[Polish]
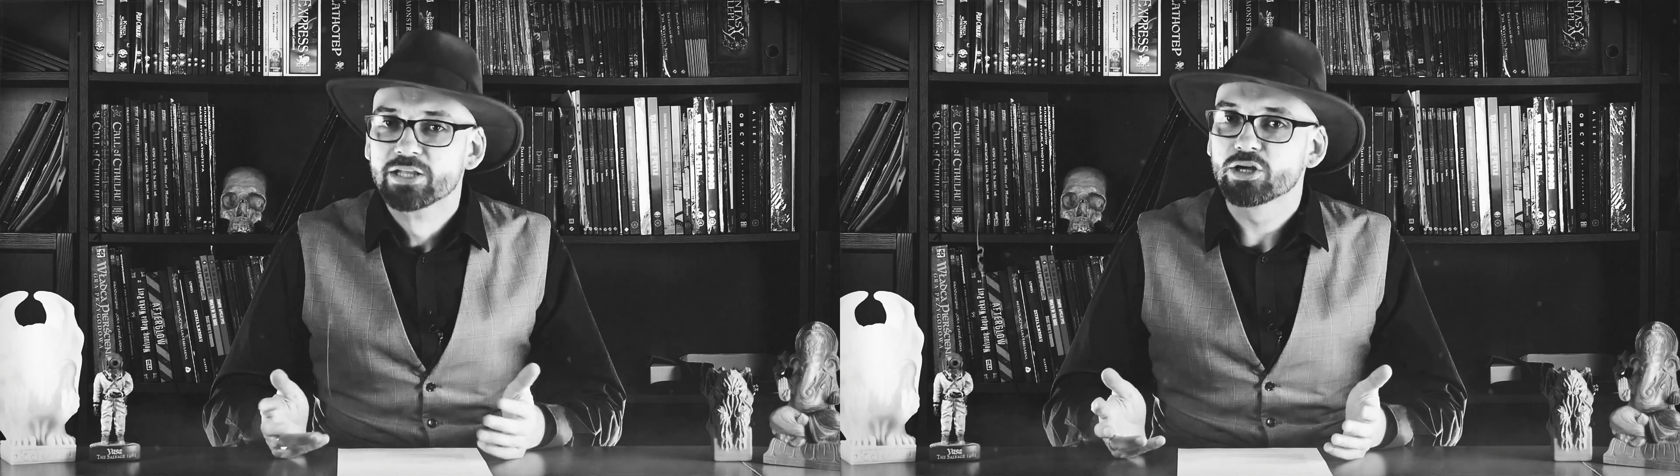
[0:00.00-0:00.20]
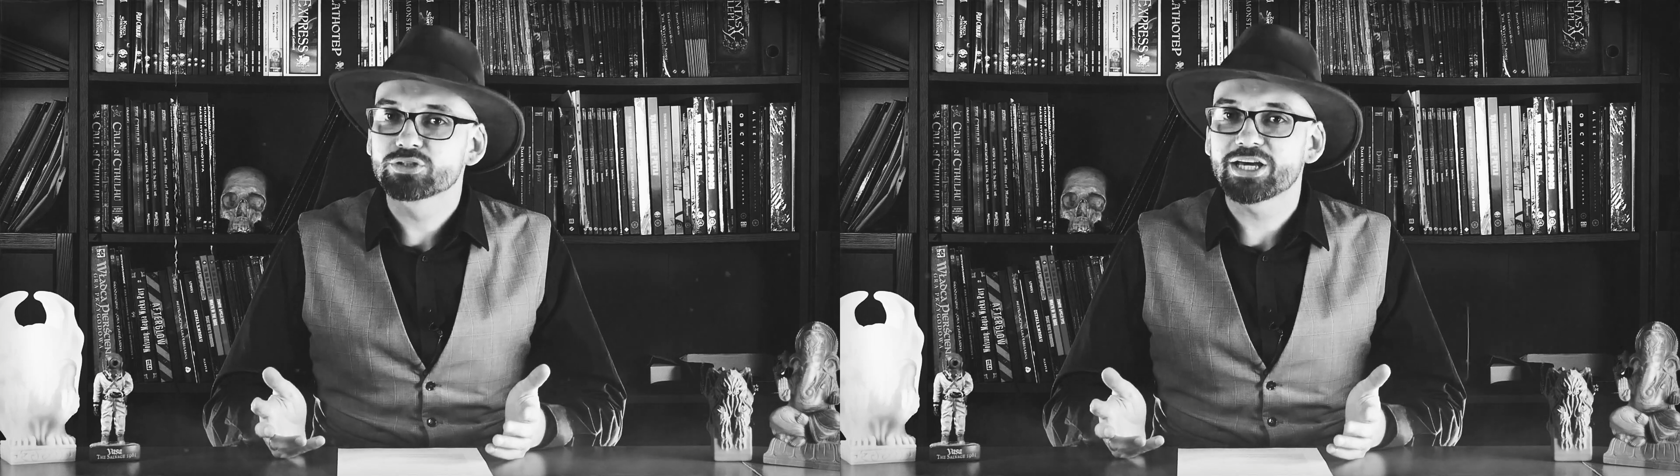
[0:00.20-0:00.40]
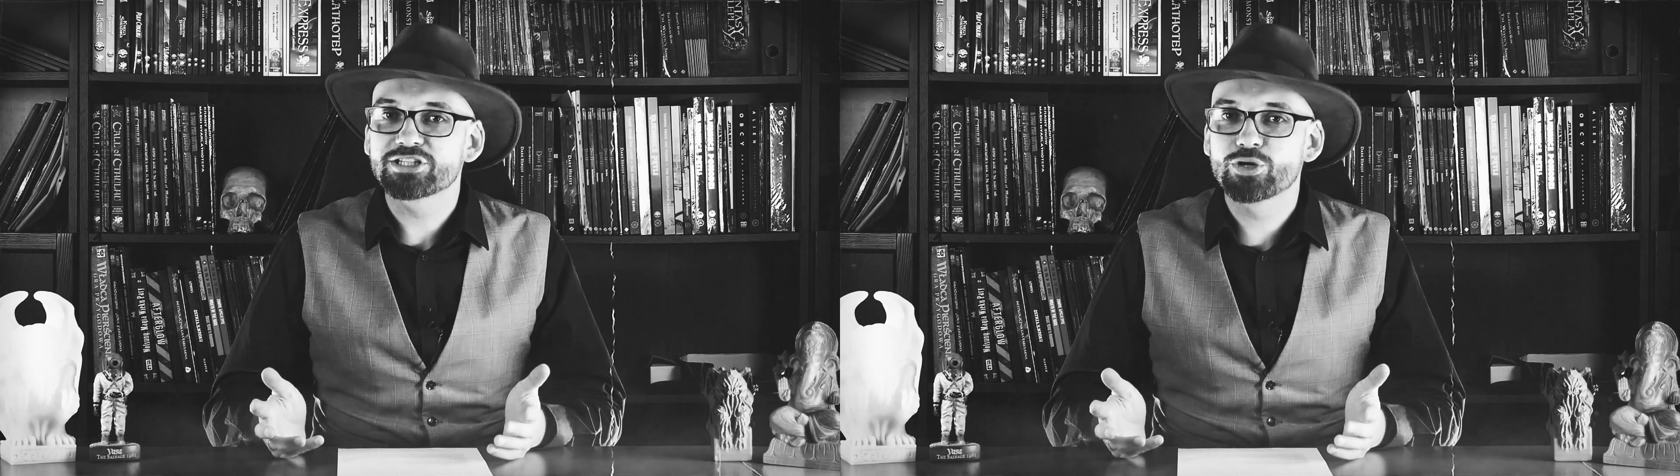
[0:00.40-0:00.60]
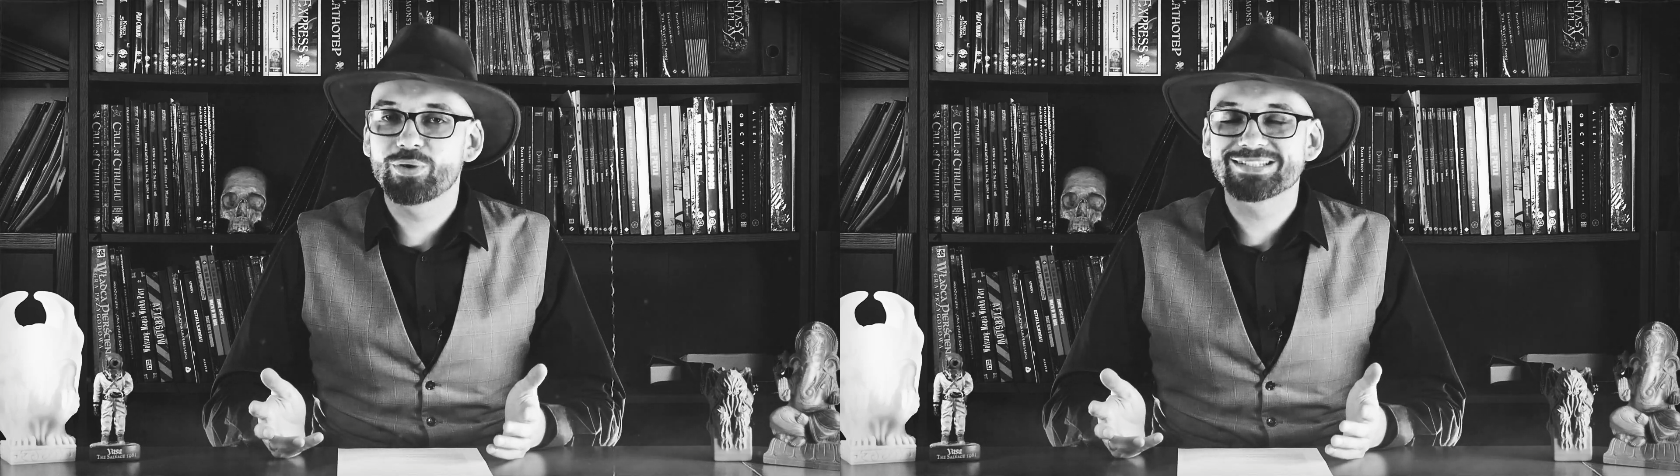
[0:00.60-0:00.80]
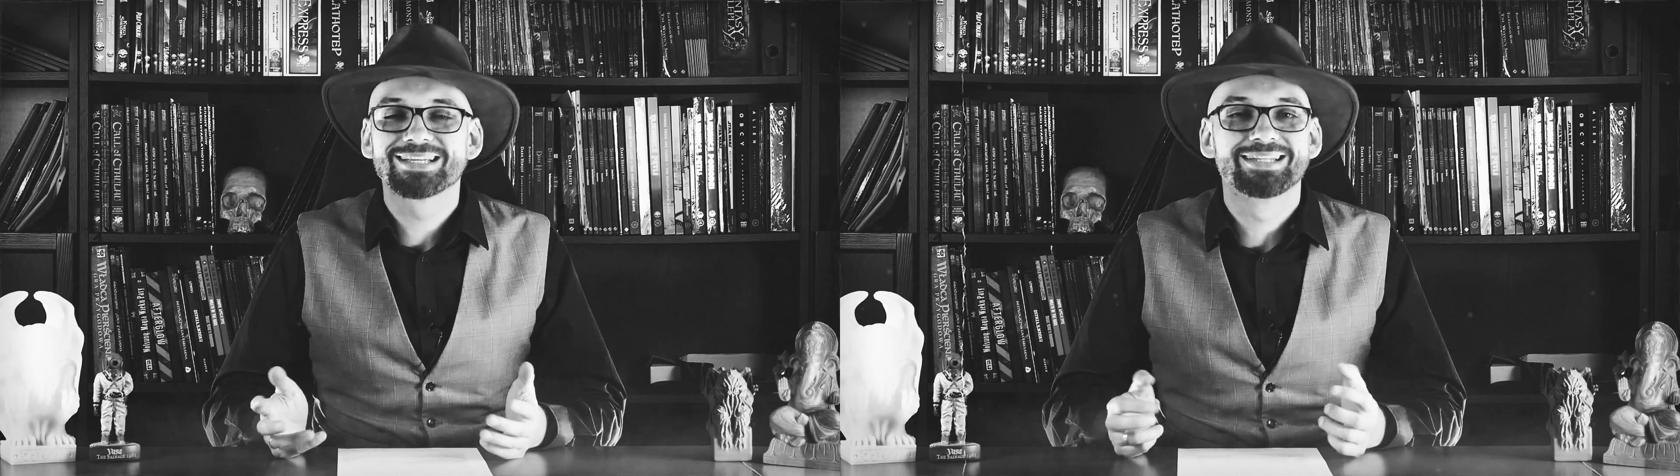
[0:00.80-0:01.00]
Na otarcie
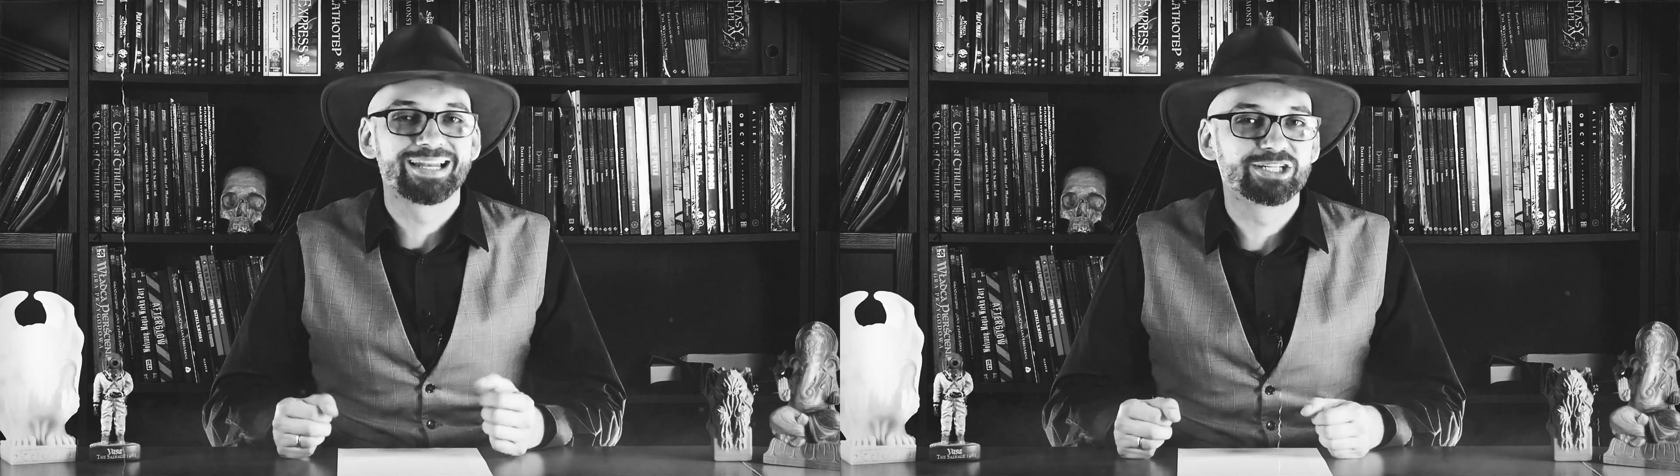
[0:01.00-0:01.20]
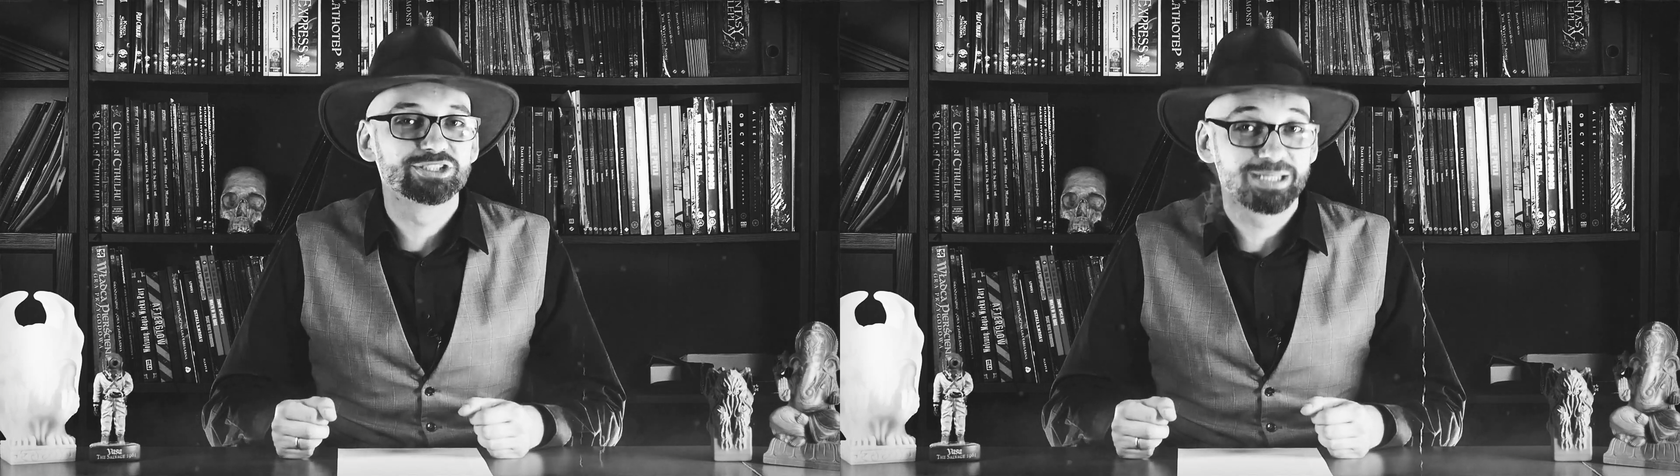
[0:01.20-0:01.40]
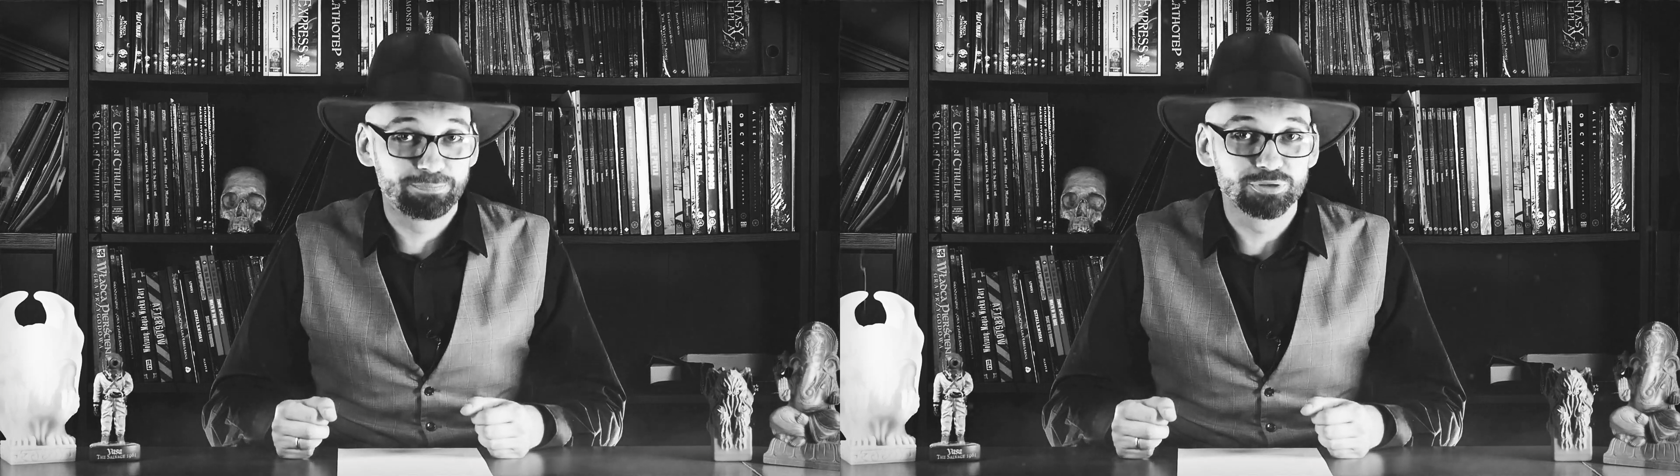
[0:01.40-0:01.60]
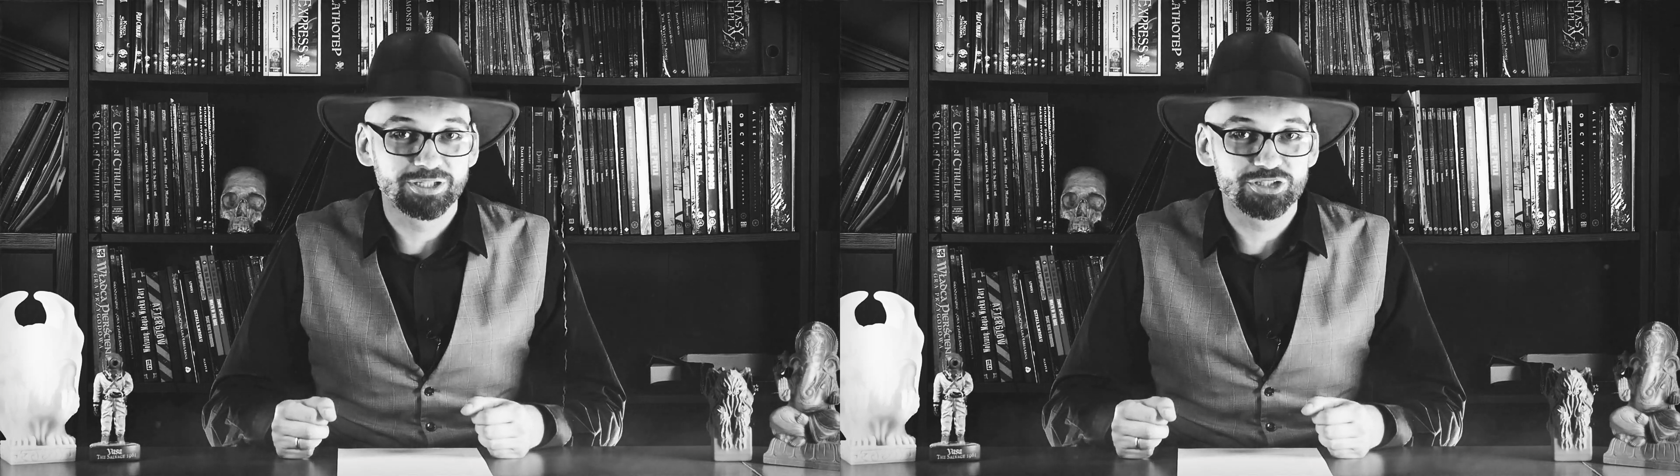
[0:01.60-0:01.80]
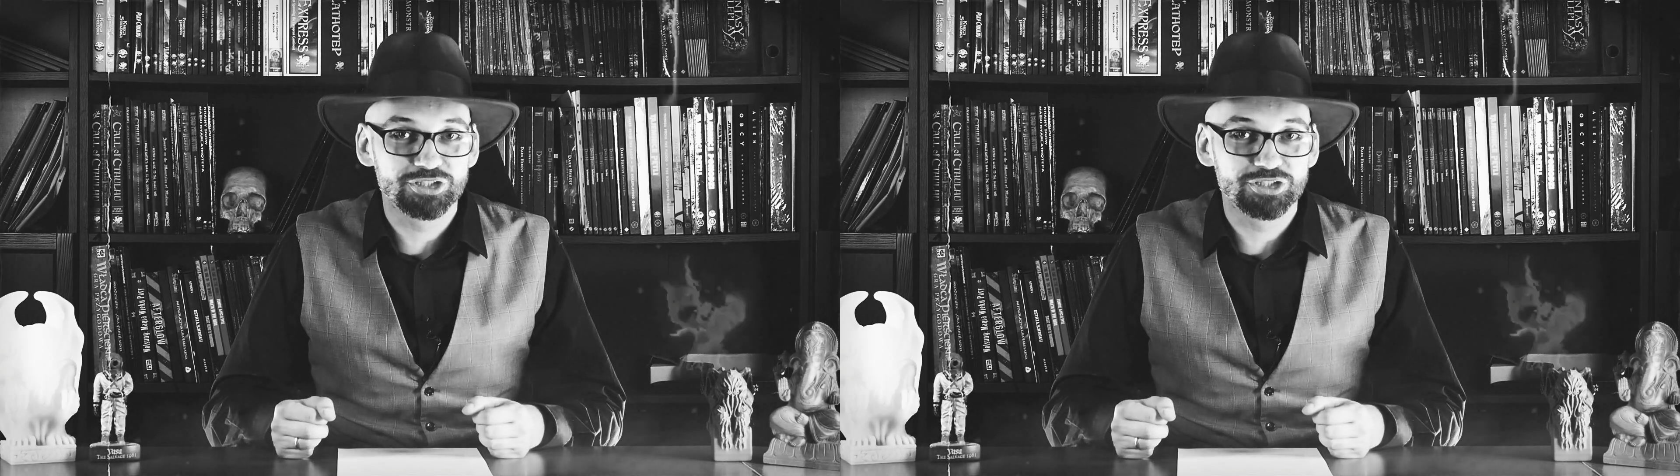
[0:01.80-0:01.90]
łez należy zapoznać